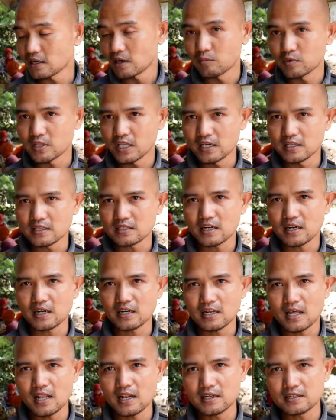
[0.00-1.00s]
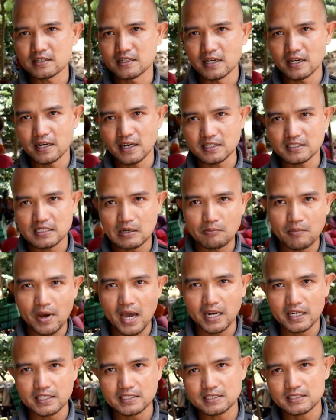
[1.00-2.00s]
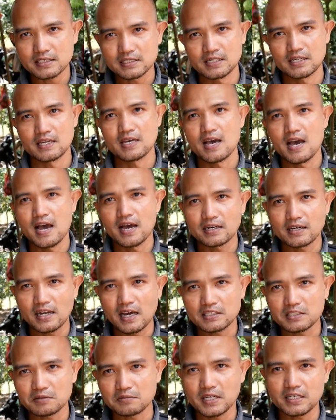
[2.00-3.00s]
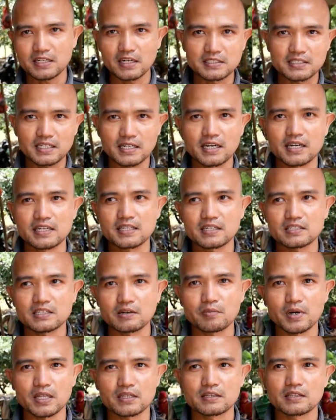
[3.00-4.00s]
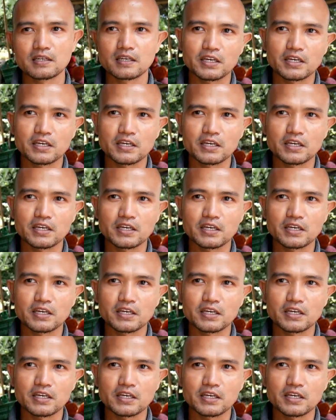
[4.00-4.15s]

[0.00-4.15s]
Rambutan ini terkenal dengan rasa manis, ada asamnya dan segernya, sahabat.